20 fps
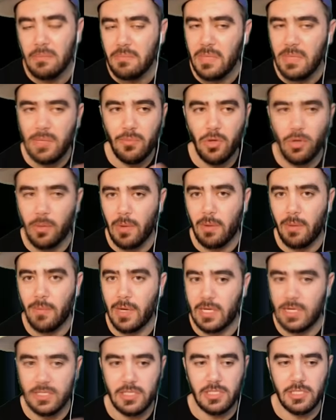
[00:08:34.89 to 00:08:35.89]
Bilmiyorum ama
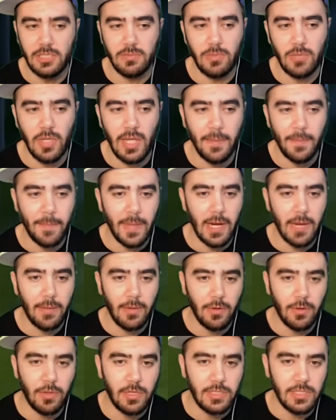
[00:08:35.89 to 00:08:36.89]
bakacağız şimdi. Hep
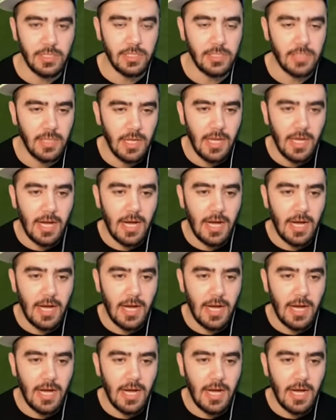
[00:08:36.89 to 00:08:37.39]
beraber göreceğiz.